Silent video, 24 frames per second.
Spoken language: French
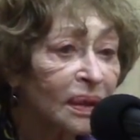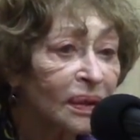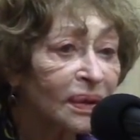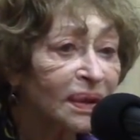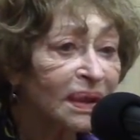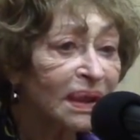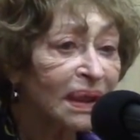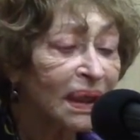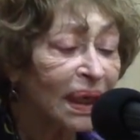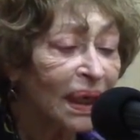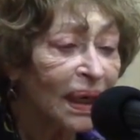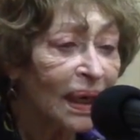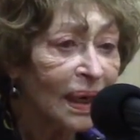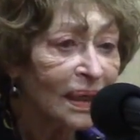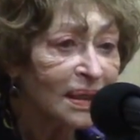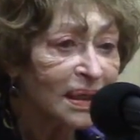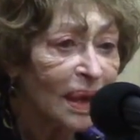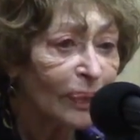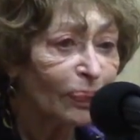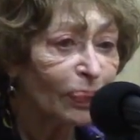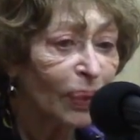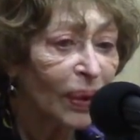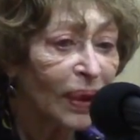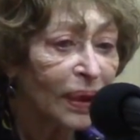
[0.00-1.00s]
Tandis que là,
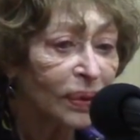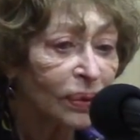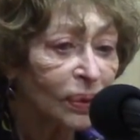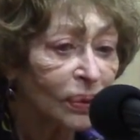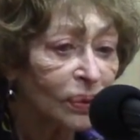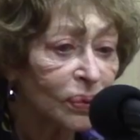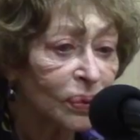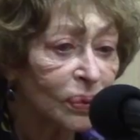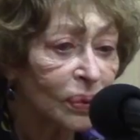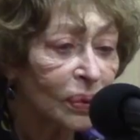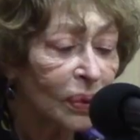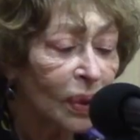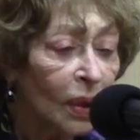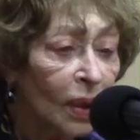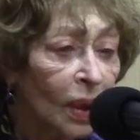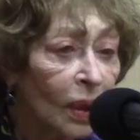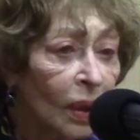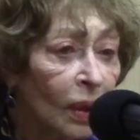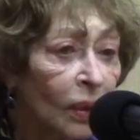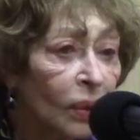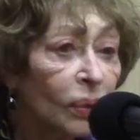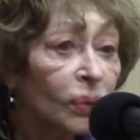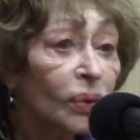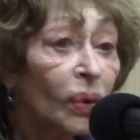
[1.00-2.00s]
ça peut être du,
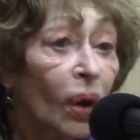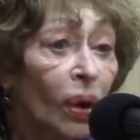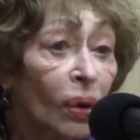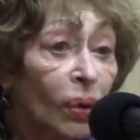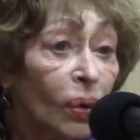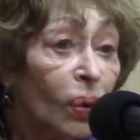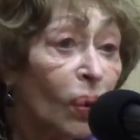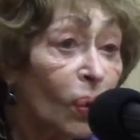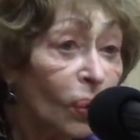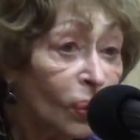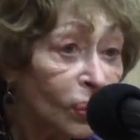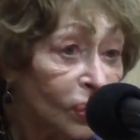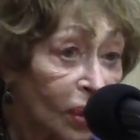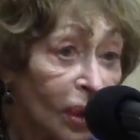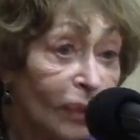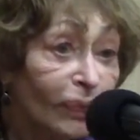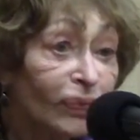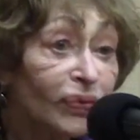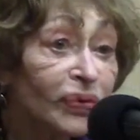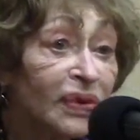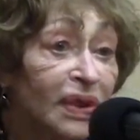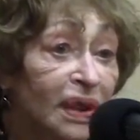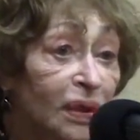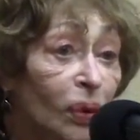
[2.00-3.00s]
une rencontre,
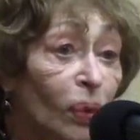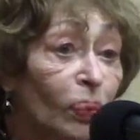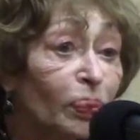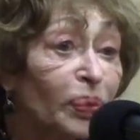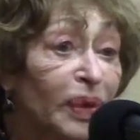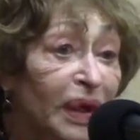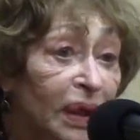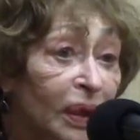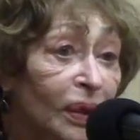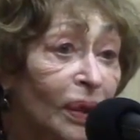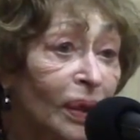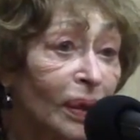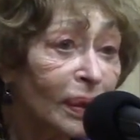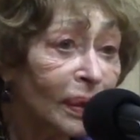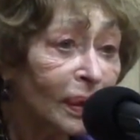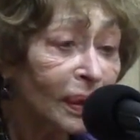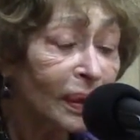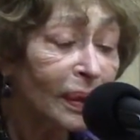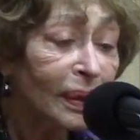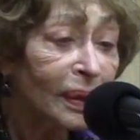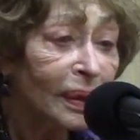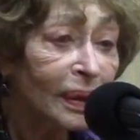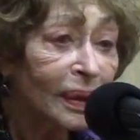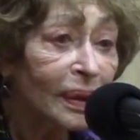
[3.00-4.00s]
comme vous dites, on
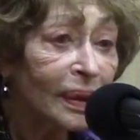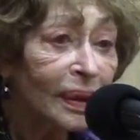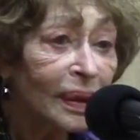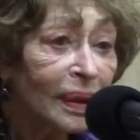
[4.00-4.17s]
picore